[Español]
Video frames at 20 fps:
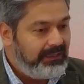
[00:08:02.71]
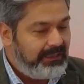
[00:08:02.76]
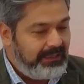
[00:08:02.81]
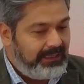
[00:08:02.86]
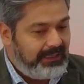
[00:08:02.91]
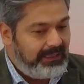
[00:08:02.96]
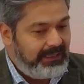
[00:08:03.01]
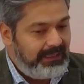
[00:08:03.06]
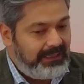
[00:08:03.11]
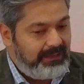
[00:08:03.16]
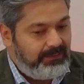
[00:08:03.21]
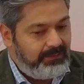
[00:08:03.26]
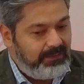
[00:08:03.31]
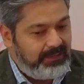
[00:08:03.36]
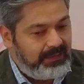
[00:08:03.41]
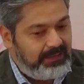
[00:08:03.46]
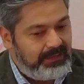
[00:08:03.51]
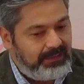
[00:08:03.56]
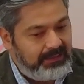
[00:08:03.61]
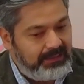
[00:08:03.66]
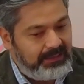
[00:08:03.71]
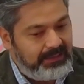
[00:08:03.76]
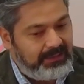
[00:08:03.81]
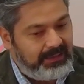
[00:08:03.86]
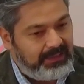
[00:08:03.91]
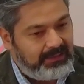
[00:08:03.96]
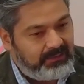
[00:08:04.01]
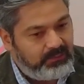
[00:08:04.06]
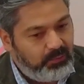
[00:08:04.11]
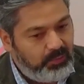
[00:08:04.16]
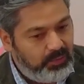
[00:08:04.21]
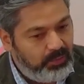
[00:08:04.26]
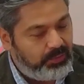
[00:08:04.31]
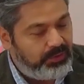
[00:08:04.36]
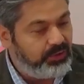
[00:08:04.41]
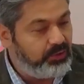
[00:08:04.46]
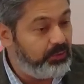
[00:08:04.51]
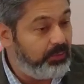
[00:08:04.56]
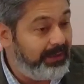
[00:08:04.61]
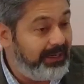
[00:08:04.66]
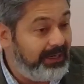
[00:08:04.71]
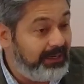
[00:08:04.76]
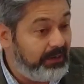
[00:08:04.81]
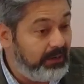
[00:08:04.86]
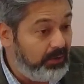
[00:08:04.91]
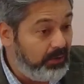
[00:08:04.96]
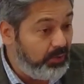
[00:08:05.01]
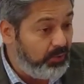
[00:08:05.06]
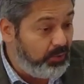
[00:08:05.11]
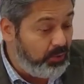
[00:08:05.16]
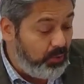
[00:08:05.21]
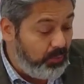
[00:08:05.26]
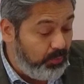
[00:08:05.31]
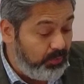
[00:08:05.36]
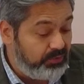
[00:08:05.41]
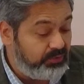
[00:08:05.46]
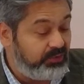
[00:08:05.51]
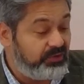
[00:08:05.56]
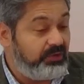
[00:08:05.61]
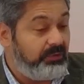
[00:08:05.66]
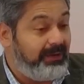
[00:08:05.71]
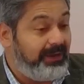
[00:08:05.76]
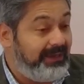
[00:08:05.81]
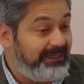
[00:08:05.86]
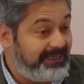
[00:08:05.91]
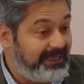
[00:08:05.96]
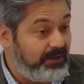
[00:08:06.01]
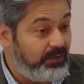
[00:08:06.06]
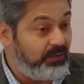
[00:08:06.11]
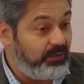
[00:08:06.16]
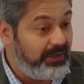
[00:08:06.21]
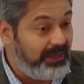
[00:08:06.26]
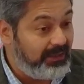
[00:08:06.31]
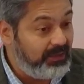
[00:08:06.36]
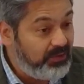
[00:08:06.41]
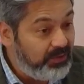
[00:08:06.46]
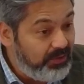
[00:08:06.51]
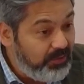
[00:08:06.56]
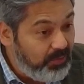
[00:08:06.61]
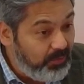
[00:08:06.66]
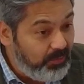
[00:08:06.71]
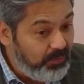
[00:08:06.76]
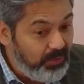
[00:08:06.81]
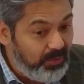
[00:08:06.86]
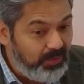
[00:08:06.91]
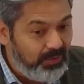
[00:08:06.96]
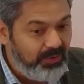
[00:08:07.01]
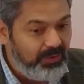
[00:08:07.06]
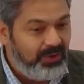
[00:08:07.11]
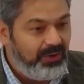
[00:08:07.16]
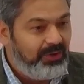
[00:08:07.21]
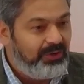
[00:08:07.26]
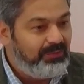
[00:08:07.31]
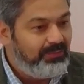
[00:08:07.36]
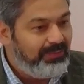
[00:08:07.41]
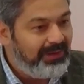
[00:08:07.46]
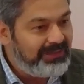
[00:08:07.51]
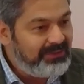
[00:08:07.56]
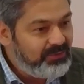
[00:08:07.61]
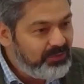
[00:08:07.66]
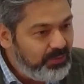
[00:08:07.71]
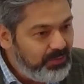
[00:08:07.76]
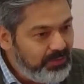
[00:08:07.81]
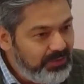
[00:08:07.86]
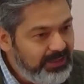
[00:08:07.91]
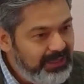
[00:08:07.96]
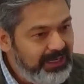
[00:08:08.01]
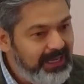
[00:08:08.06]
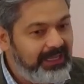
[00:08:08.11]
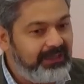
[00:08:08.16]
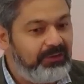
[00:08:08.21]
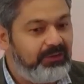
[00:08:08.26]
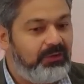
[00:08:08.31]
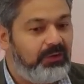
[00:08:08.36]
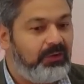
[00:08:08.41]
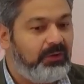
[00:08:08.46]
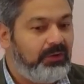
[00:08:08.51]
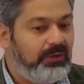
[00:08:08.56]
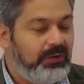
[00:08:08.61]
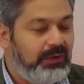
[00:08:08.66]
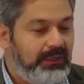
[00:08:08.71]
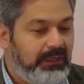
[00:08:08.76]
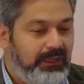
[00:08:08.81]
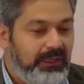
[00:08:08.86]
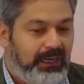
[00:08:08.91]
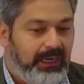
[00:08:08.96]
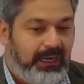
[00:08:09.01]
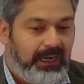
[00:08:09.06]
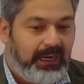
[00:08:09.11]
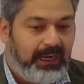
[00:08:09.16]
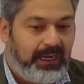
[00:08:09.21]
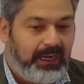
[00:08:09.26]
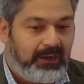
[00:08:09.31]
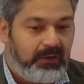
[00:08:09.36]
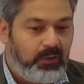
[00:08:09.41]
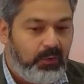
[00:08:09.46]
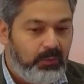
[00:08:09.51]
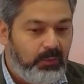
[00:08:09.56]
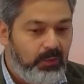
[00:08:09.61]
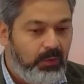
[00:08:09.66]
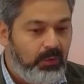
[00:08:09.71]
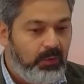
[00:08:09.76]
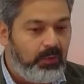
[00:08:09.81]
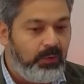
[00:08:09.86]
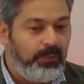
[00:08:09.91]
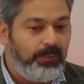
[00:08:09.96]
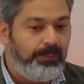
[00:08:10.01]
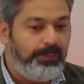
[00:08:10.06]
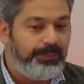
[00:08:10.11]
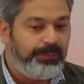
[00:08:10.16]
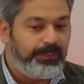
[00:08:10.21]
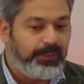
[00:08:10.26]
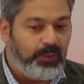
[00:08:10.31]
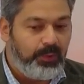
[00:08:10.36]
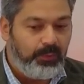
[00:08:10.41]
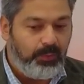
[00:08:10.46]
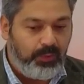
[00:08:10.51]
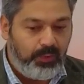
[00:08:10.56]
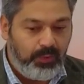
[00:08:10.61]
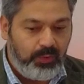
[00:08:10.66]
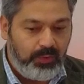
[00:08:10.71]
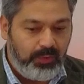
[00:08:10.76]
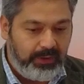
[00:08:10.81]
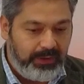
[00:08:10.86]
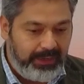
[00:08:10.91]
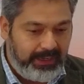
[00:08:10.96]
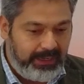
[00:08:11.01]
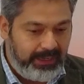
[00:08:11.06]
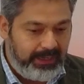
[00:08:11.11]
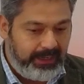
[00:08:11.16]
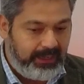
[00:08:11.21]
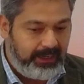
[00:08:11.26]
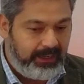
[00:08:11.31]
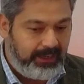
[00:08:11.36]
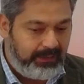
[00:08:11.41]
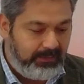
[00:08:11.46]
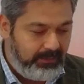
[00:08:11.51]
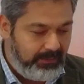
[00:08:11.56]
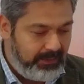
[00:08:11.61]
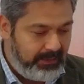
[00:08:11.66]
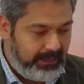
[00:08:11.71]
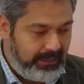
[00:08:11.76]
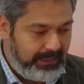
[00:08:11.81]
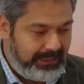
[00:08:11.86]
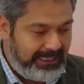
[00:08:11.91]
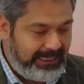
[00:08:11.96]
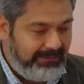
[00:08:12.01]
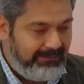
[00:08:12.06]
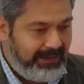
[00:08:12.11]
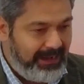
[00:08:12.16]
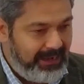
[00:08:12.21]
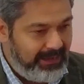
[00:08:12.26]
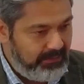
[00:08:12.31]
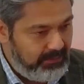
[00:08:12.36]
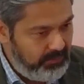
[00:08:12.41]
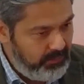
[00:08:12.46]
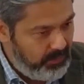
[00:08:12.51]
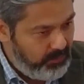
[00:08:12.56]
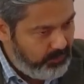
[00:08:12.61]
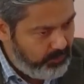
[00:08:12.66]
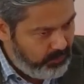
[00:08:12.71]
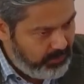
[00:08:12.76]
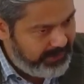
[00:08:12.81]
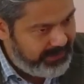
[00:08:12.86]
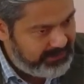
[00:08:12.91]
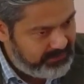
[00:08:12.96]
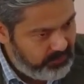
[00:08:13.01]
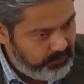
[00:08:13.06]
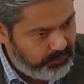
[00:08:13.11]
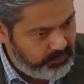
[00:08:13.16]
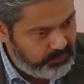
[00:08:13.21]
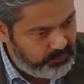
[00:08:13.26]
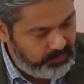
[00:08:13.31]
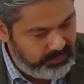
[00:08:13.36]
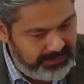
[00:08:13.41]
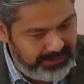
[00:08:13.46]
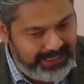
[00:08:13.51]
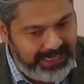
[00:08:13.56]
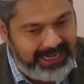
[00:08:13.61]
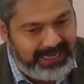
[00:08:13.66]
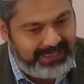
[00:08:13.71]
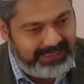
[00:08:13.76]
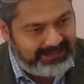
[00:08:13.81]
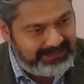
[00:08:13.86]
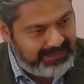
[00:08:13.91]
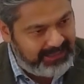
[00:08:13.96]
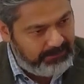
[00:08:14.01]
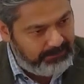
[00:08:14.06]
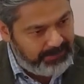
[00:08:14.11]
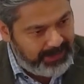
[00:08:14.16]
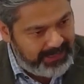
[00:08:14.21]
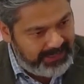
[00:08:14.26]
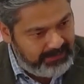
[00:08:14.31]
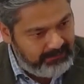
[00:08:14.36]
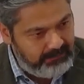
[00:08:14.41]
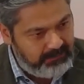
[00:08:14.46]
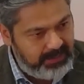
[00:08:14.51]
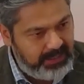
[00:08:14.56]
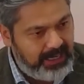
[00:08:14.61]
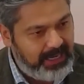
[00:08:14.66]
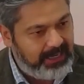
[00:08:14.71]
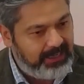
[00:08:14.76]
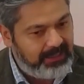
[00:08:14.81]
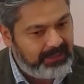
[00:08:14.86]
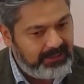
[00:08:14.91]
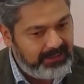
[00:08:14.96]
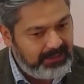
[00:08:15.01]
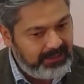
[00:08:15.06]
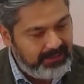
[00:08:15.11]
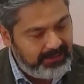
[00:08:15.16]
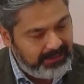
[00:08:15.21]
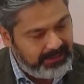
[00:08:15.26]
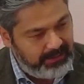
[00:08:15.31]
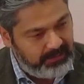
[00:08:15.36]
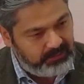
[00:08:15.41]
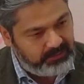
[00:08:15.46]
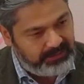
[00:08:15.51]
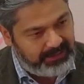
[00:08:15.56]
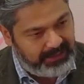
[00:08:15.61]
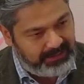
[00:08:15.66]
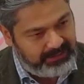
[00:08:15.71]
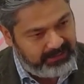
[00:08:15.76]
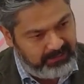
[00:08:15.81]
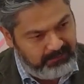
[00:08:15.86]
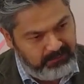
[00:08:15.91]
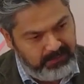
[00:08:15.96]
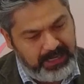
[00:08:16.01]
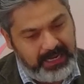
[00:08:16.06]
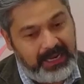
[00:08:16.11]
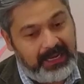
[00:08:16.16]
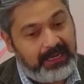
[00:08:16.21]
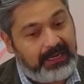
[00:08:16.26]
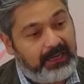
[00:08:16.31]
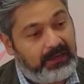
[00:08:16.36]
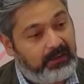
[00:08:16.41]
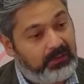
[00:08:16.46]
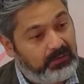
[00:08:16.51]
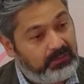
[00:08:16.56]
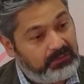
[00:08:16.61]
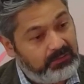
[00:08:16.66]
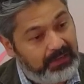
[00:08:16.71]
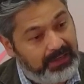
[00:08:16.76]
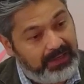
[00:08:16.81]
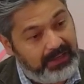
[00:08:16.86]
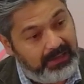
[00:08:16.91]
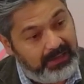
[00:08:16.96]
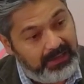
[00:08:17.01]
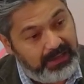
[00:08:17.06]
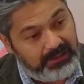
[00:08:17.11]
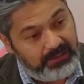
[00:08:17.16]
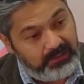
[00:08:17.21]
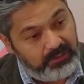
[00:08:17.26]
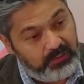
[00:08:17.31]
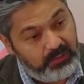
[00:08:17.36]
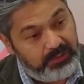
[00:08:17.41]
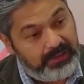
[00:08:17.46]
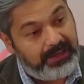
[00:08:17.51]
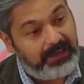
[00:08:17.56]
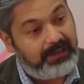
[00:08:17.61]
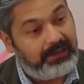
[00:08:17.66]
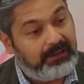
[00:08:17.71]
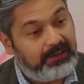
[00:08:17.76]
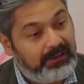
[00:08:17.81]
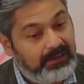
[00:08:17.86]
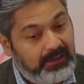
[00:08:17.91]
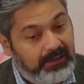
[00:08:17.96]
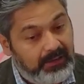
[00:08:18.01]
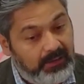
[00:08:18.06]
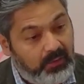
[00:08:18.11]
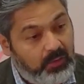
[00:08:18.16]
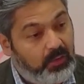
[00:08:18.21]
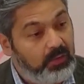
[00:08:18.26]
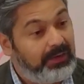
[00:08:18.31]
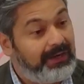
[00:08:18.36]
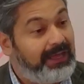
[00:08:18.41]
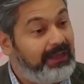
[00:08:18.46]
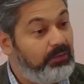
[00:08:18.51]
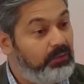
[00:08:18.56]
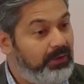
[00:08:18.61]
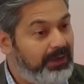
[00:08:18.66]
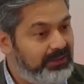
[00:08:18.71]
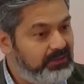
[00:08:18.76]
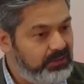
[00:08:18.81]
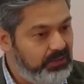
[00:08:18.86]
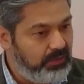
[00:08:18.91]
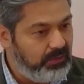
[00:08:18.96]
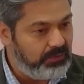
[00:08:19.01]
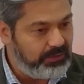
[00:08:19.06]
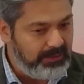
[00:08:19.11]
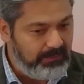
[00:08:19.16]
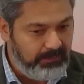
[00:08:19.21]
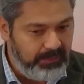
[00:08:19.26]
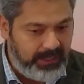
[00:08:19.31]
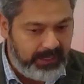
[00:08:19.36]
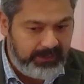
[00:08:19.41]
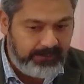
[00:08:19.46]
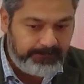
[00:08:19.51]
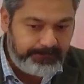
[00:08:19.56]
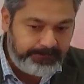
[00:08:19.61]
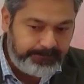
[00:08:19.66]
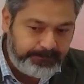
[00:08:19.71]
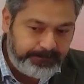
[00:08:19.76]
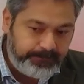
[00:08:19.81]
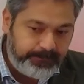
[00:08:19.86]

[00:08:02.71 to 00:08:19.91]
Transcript: Y, es muy bonito ver cómo eso se va desarrollando y cómo van surgiendo, ah, cómo, como eh, el llevar buenas oportunidades, que paguen bien, que los traten bien, que los eh, ayuden con la educación también,